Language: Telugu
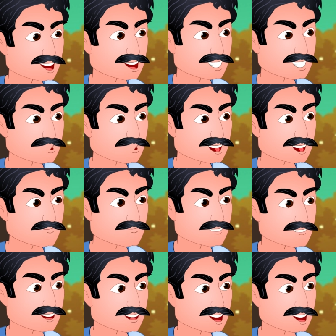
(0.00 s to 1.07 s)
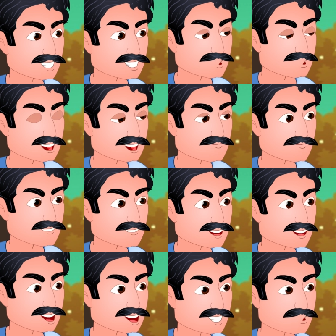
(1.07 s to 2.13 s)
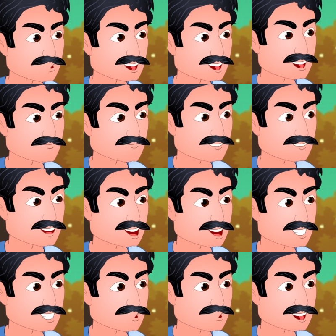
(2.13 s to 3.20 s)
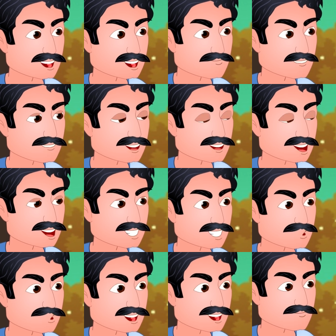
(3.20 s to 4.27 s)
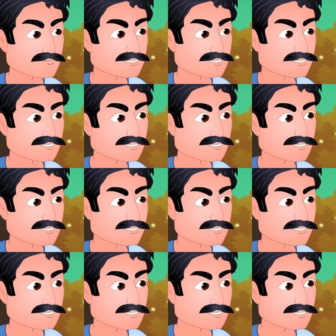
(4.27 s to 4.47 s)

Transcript: ఇప్పుడు చేస్తున్న పాపానికి శిక్ష ఖచ్చితంగా ఘోరాతి ఘోరంగా ఉంటుంది